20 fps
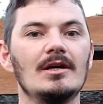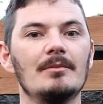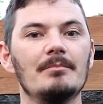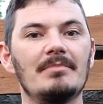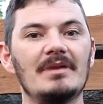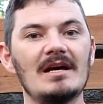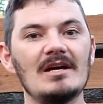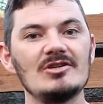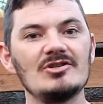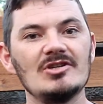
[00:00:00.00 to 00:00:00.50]

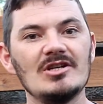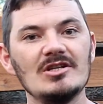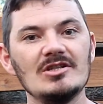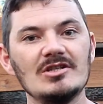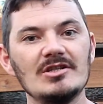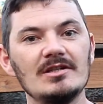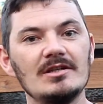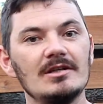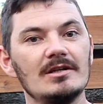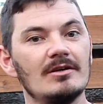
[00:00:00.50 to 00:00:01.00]
para a
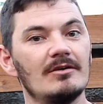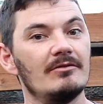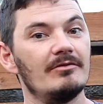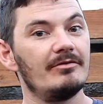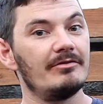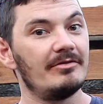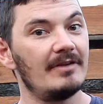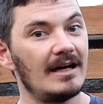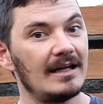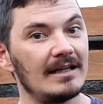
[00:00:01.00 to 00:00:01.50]
gente
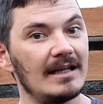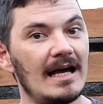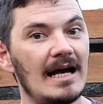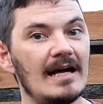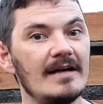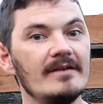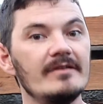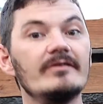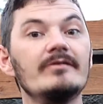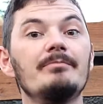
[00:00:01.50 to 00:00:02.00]

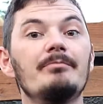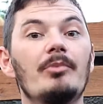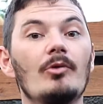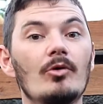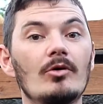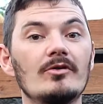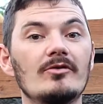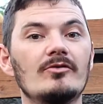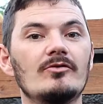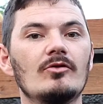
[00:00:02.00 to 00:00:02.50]
falar,
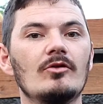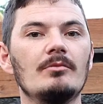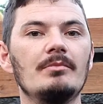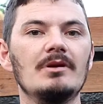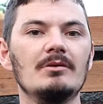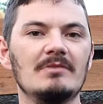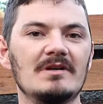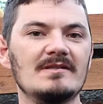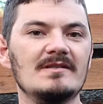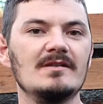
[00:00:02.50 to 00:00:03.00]
expor sobre
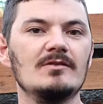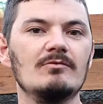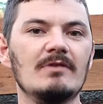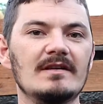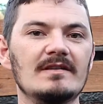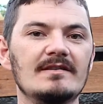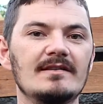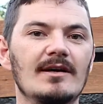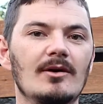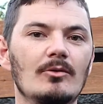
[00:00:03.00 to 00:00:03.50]
uma
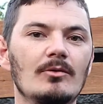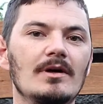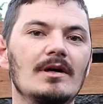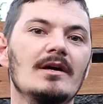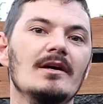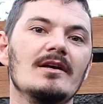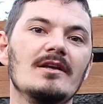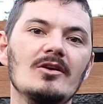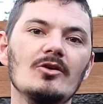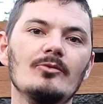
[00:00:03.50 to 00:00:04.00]
situação
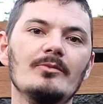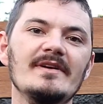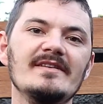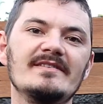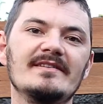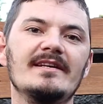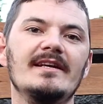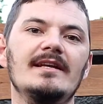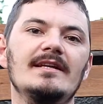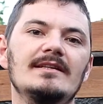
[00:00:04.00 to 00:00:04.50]
que uma
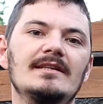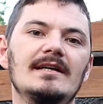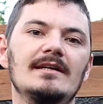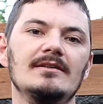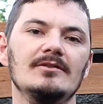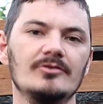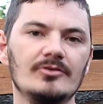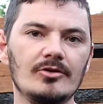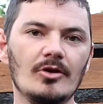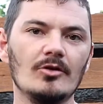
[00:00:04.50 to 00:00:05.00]
escrita
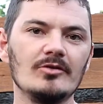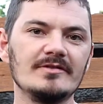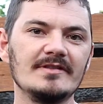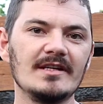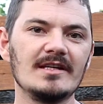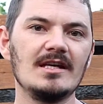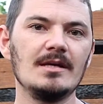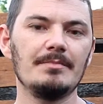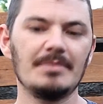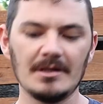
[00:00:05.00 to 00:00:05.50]
trouxe
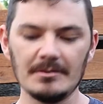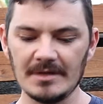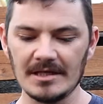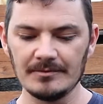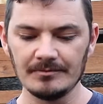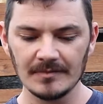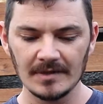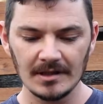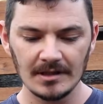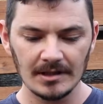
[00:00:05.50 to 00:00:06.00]
aqui para
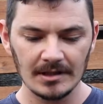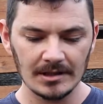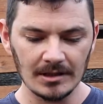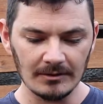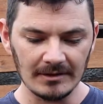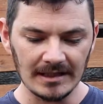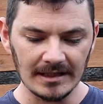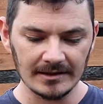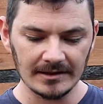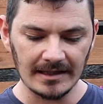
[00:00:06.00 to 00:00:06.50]
mim.
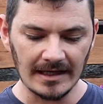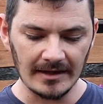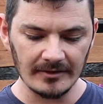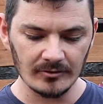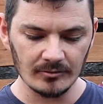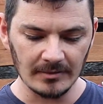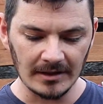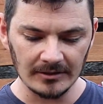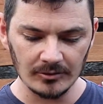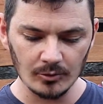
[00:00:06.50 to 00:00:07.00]
Então ela traz
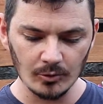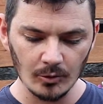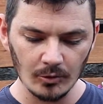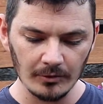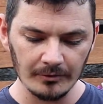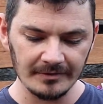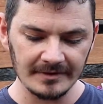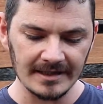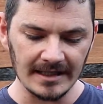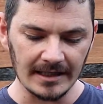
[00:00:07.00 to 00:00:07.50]
uma
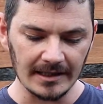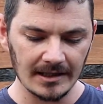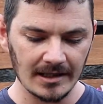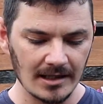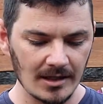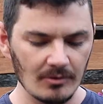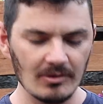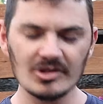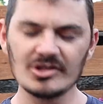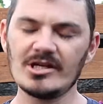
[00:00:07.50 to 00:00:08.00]
dúvida
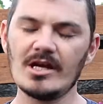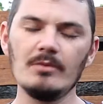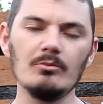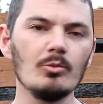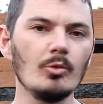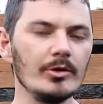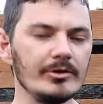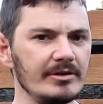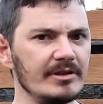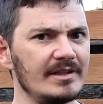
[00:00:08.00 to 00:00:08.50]
que eu achei
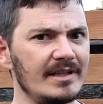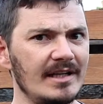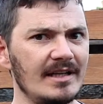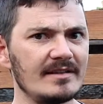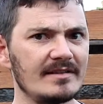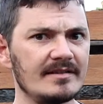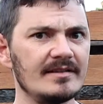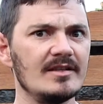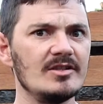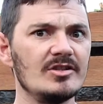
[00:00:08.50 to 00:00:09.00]
muito
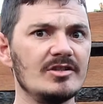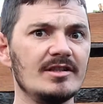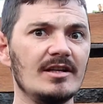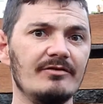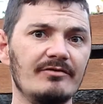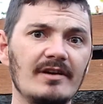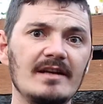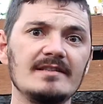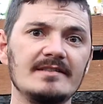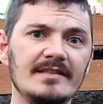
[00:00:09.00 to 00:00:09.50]
interessante estar
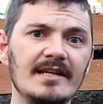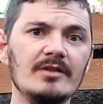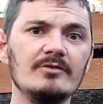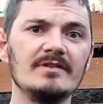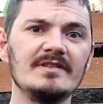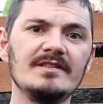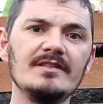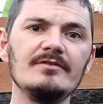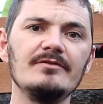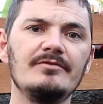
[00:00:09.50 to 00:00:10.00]
tá fazendo
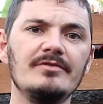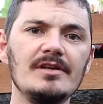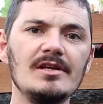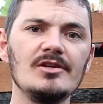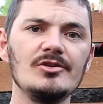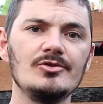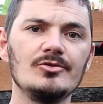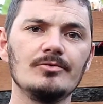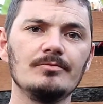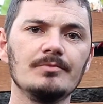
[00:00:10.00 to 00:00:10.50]
esse
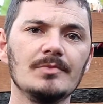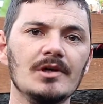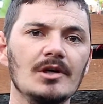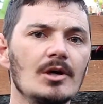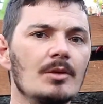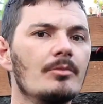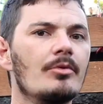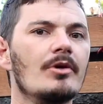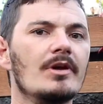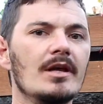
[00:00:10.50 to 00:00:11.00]
vídeo,
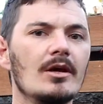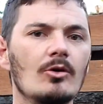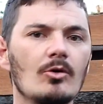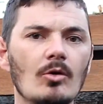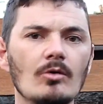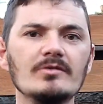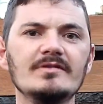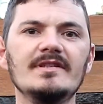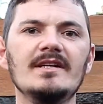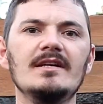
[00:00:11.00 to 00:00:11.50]
porque
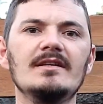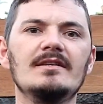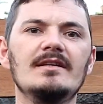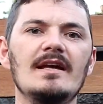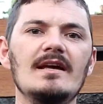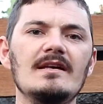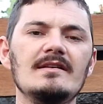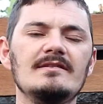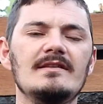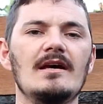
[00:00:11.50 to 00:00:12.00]
com
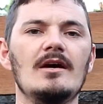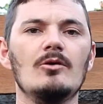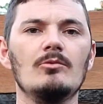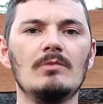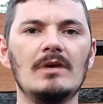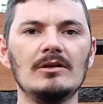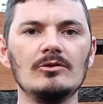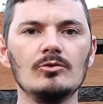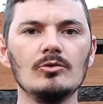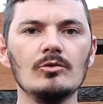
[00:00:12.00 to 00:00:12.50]
certeza é
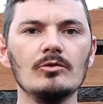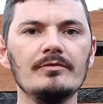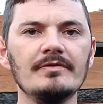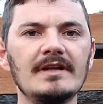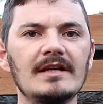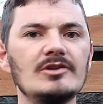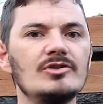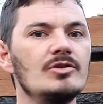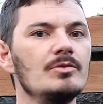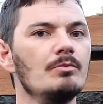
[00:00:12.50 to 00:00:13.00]
uma
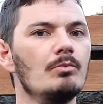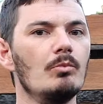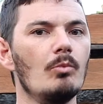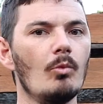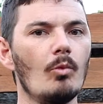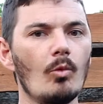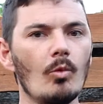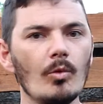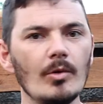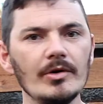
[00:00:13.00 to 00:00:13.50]
dúvida de
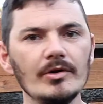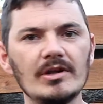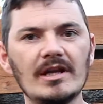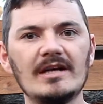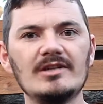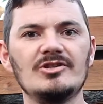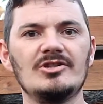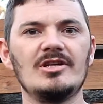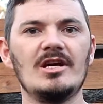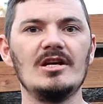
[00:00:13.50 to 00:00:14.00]

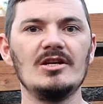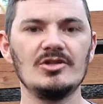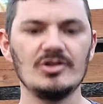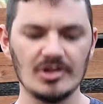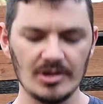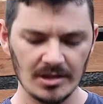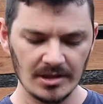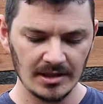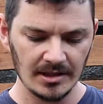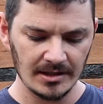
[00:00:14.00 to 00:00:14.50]
muita
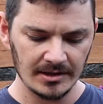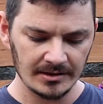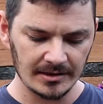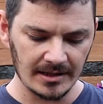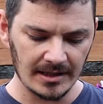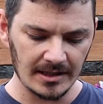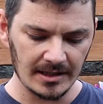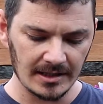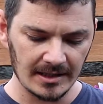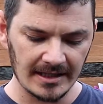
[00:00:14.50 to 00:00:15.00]
gente,
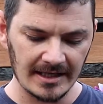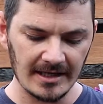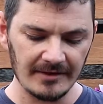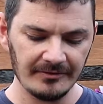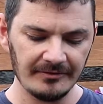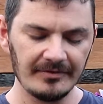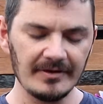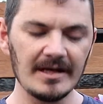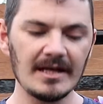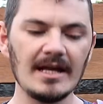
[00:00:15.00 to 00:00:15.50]
né,
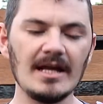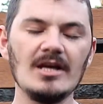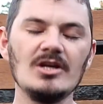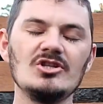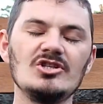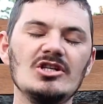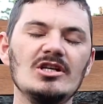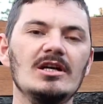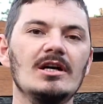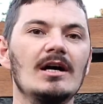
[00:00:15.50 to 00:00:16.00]

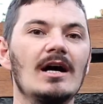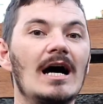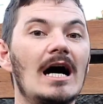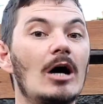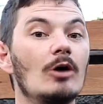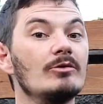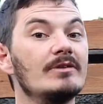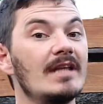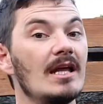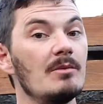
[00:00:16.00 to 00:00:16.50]
referente
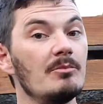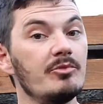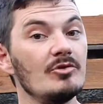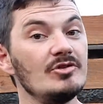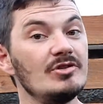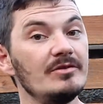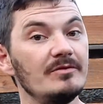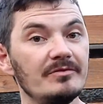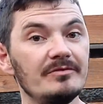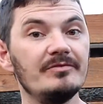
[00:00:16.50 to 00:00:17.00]
ao tempo
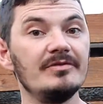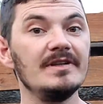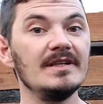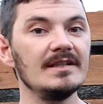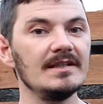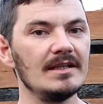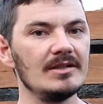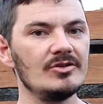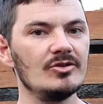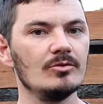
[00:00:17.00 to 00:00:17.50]
de
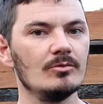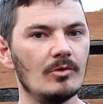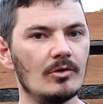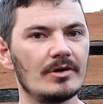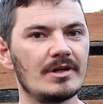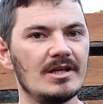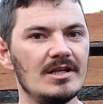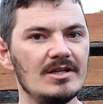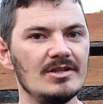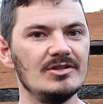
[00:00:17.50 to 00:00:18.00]
vida de uma
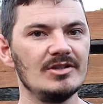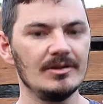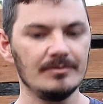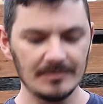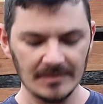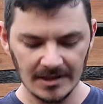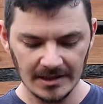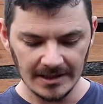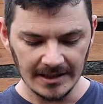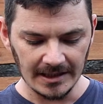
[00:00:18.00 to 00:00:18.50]
orquídea.
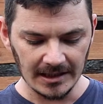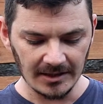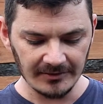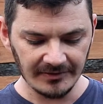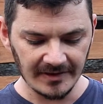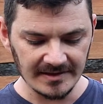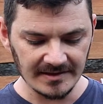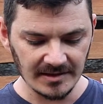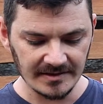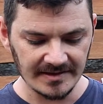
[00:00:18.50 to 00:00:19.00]
Ela
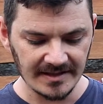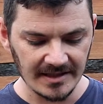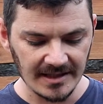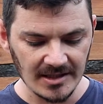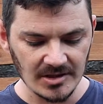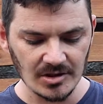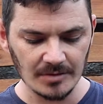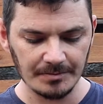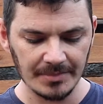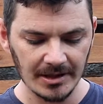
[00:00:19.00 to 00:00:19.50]
faz a
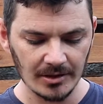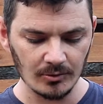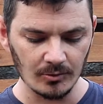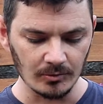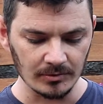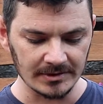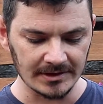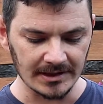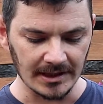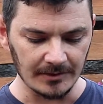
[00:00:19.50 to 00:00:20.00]
seguinte
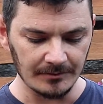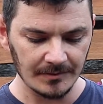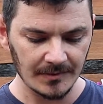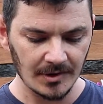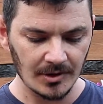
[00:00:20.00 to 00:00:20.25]
pergunta: